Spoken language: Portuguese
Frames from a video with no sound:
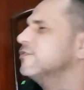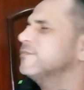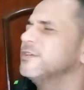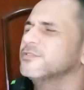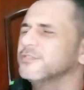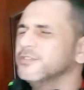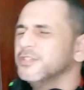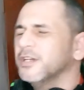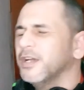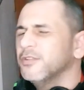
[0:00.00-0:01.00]
que o Bioshock
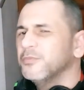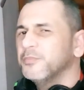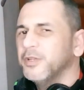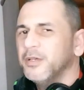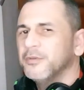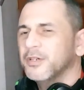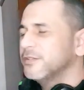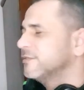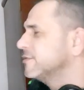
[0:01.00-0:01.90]
tinha ganhado um prêmio, tá?